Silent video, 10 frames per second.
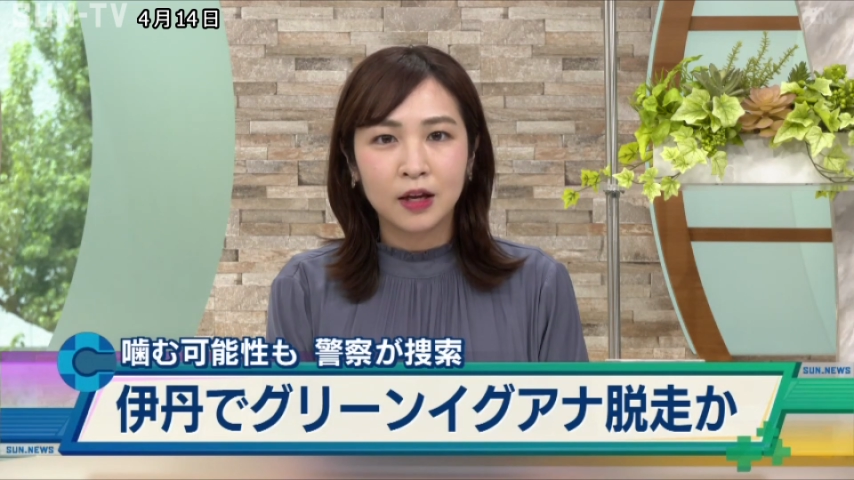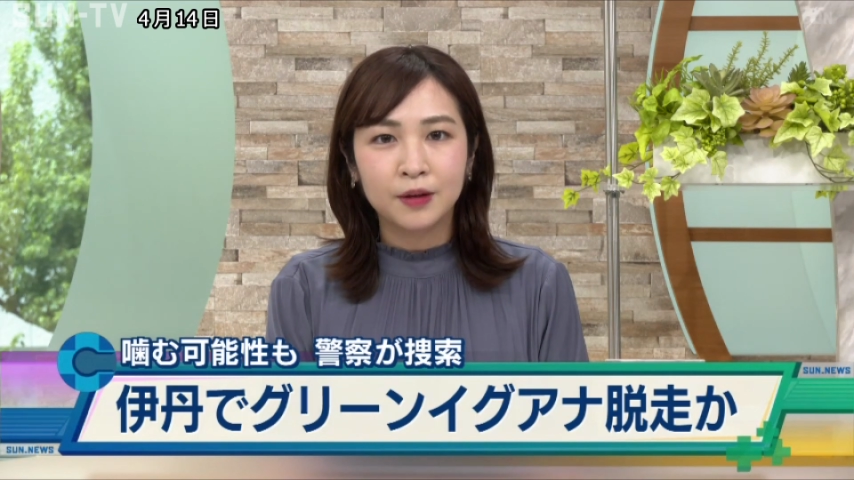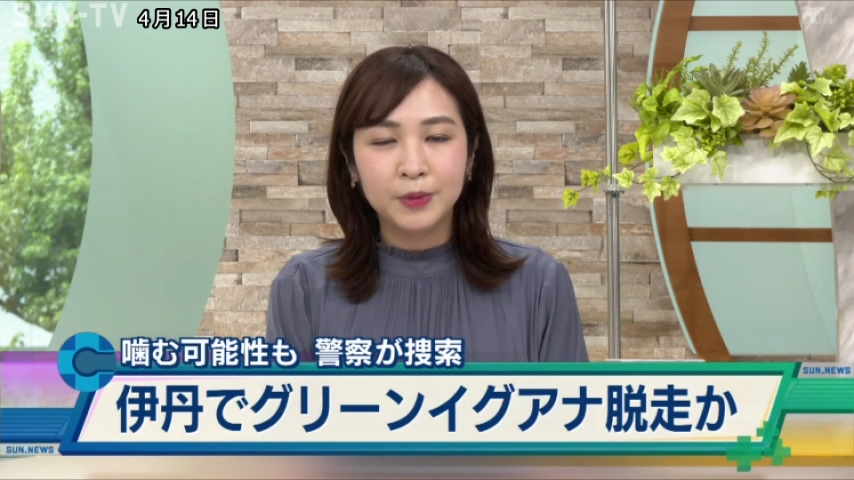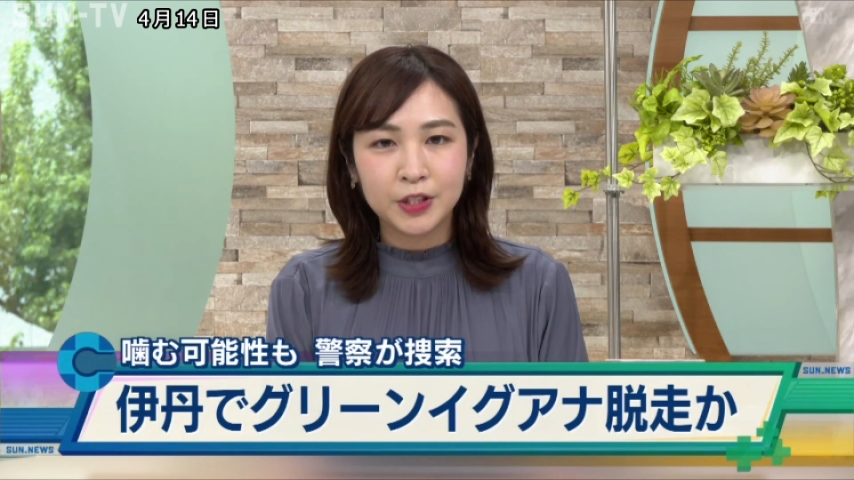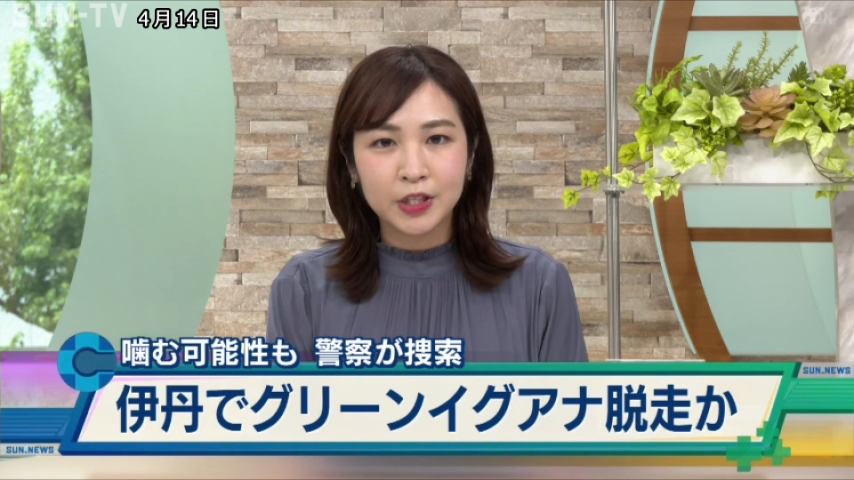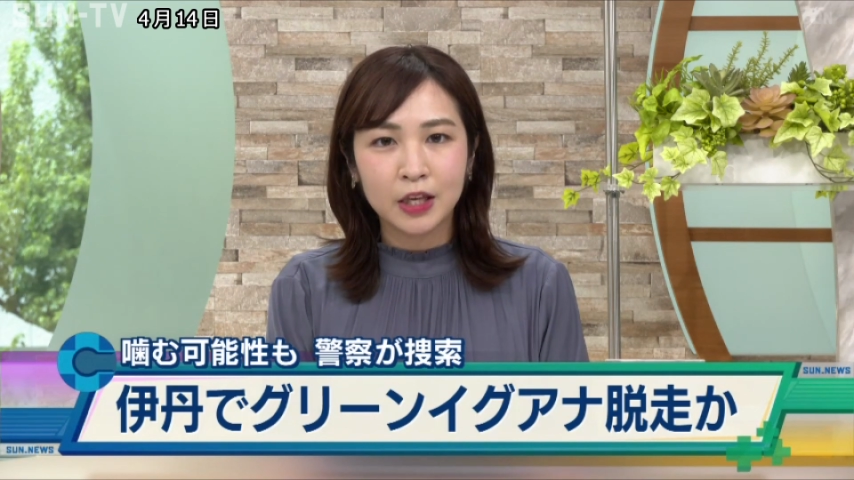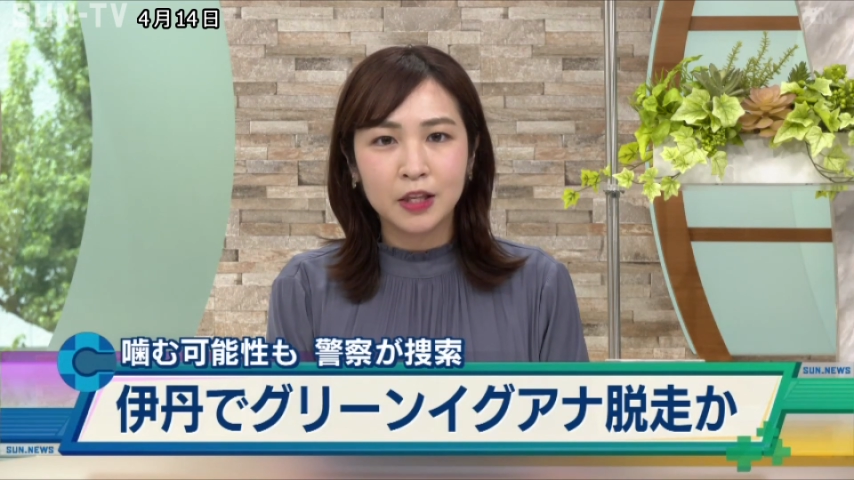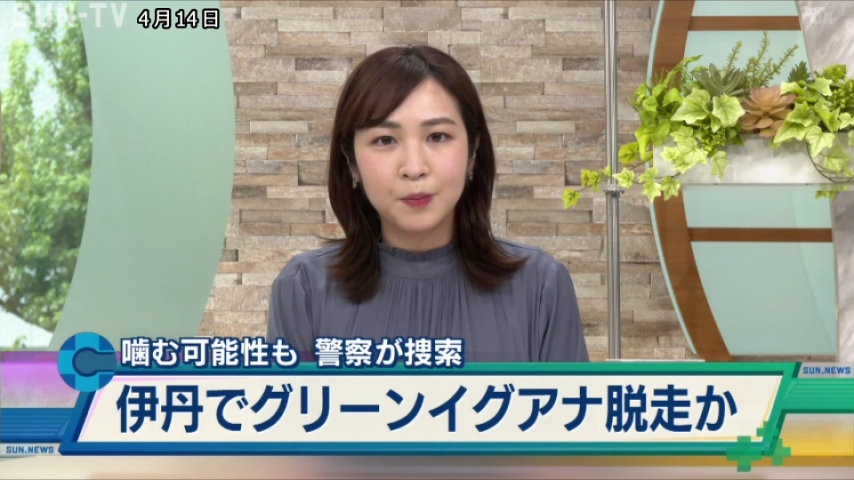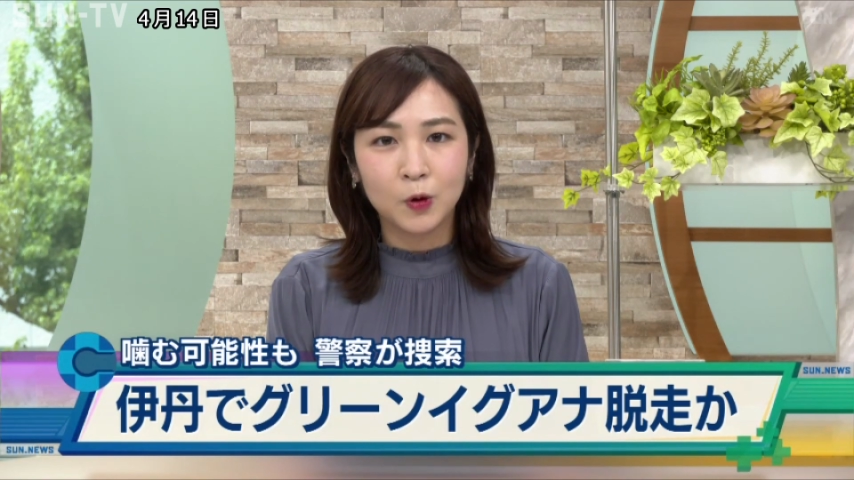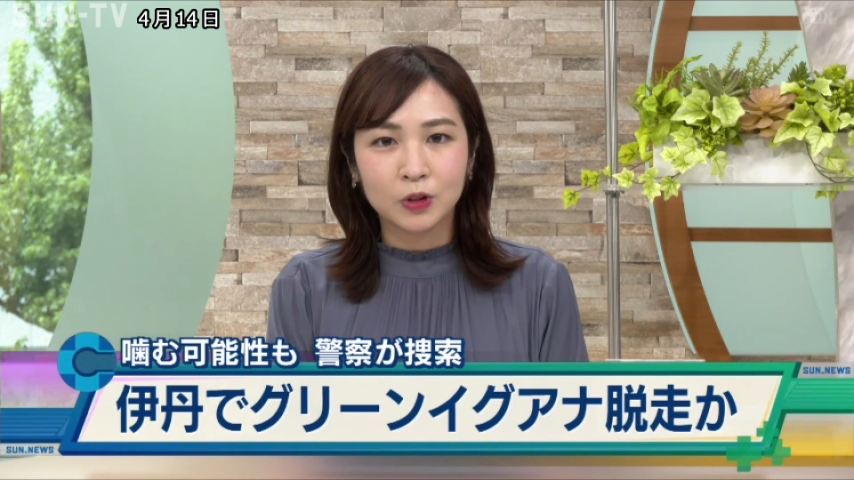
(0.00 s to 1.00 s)
見つけて
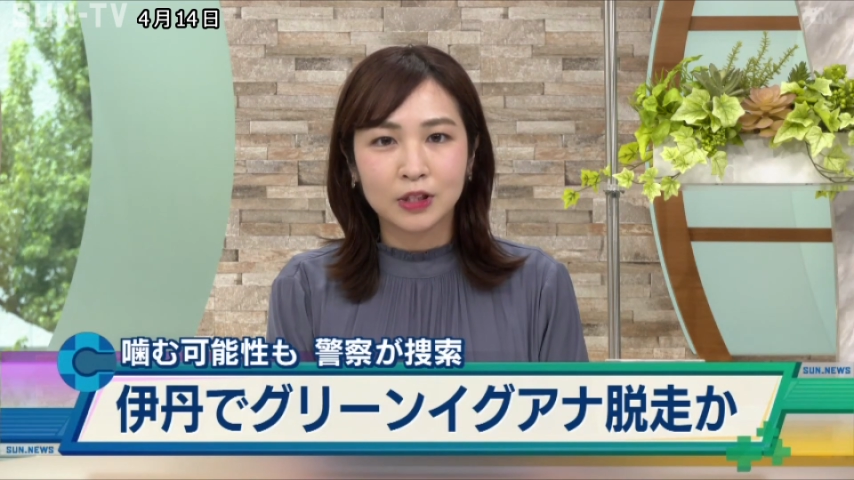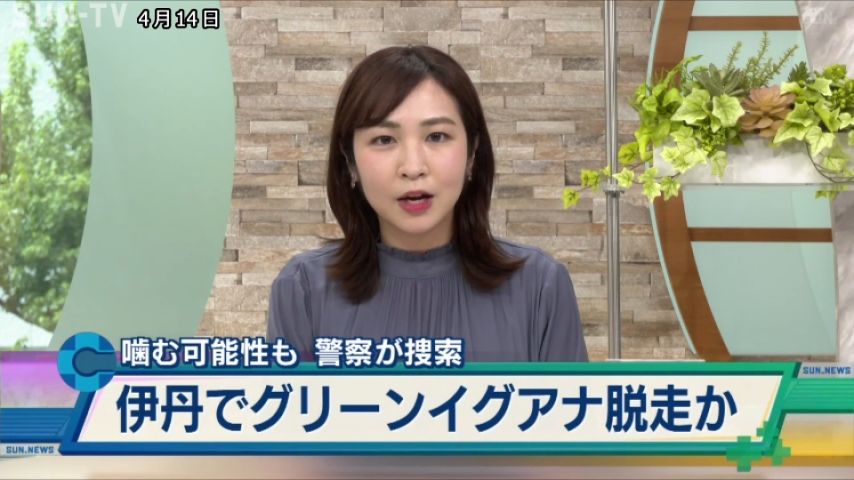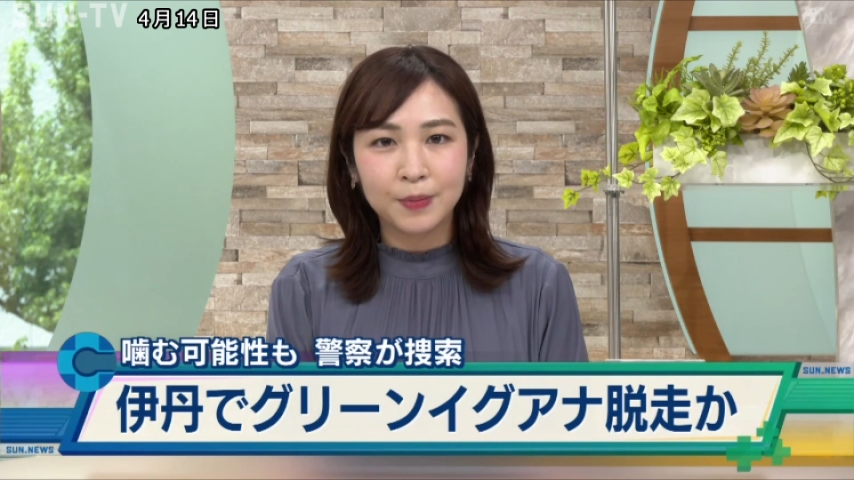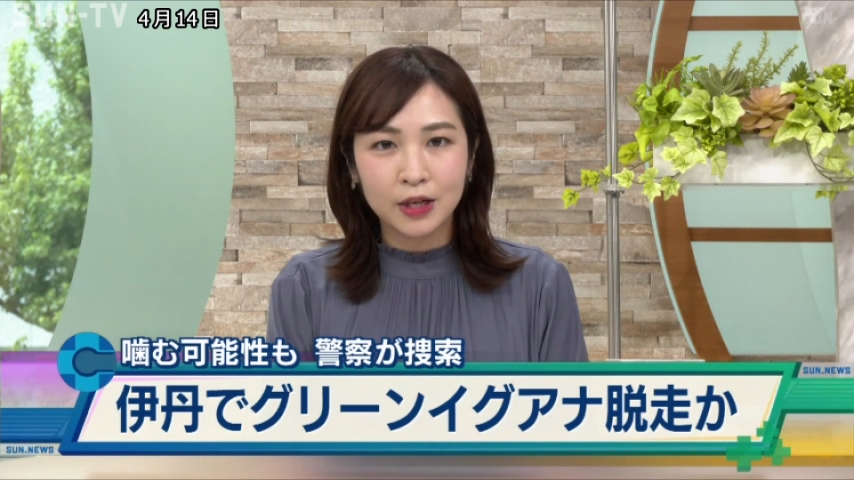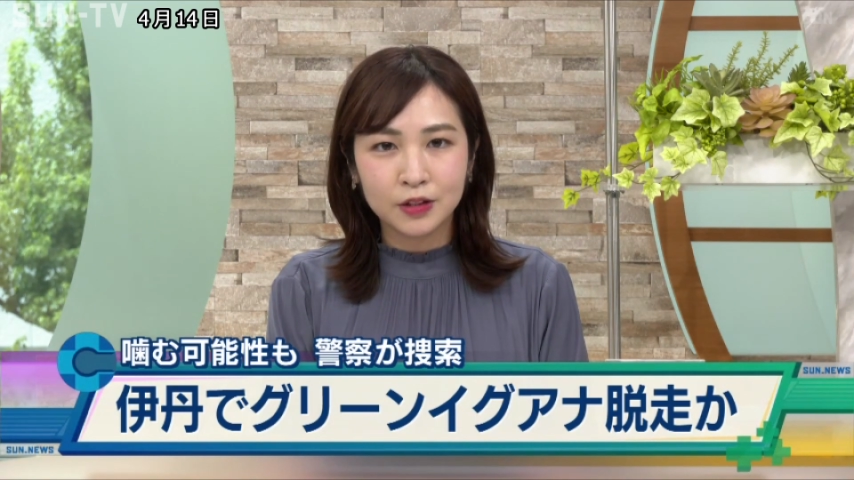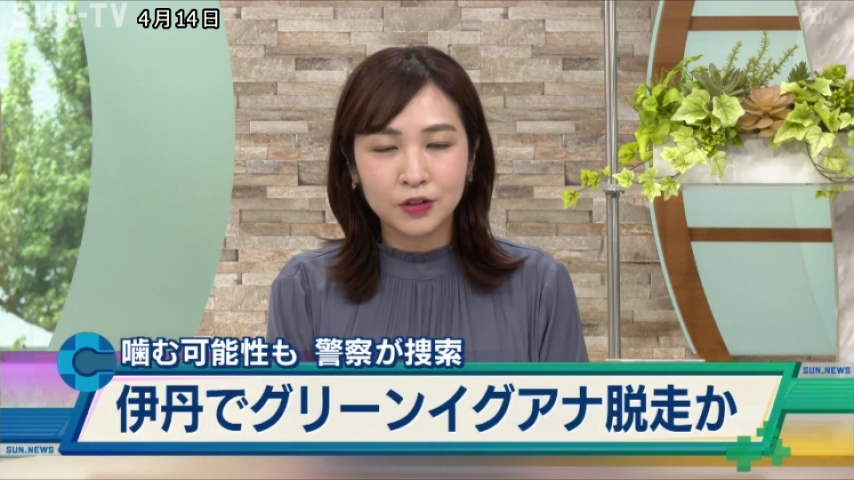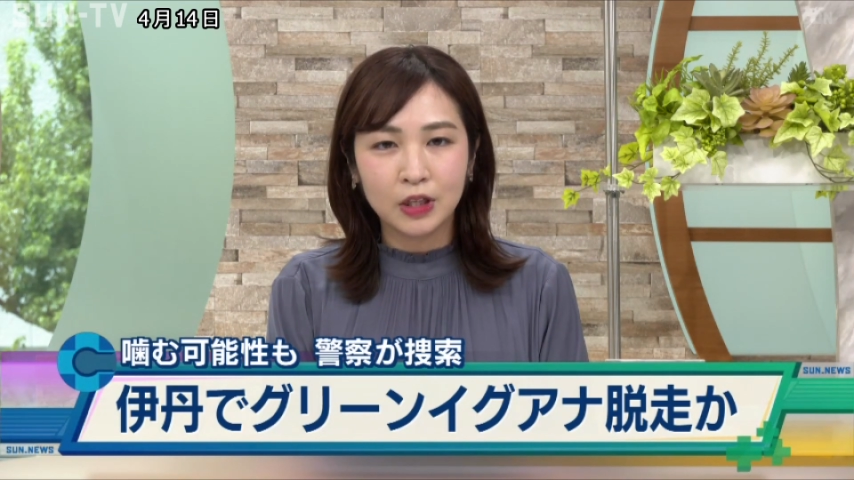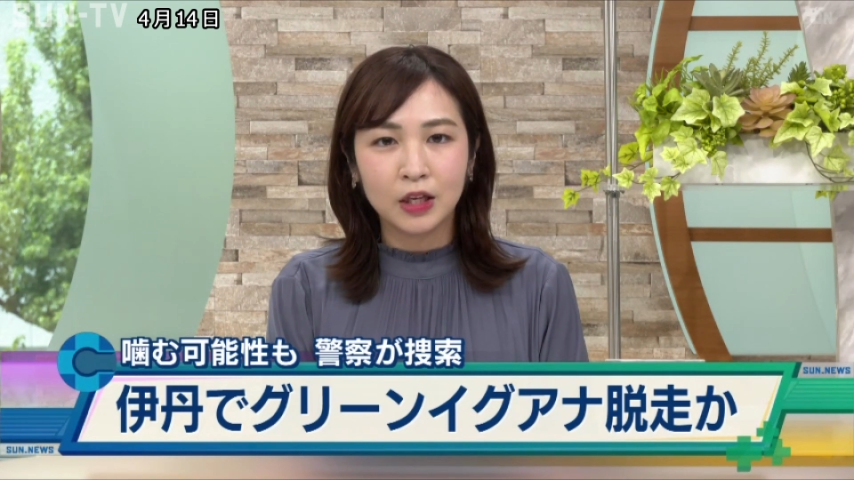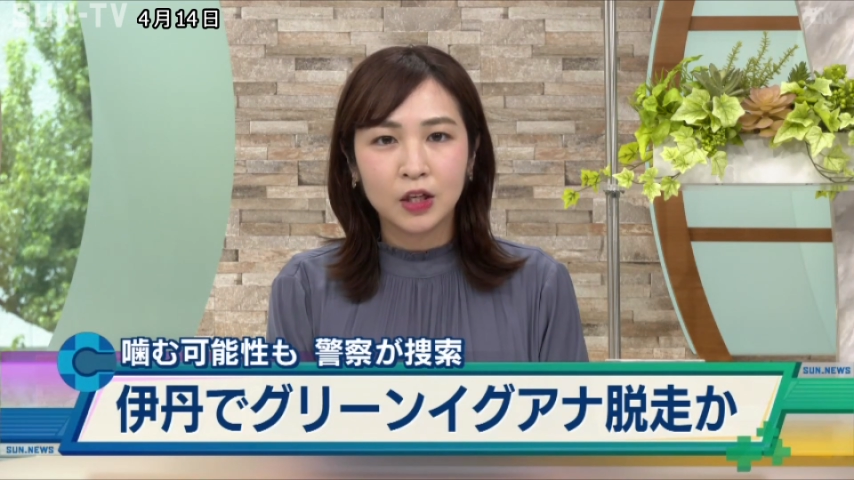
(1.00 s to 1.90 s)
も捕まえずに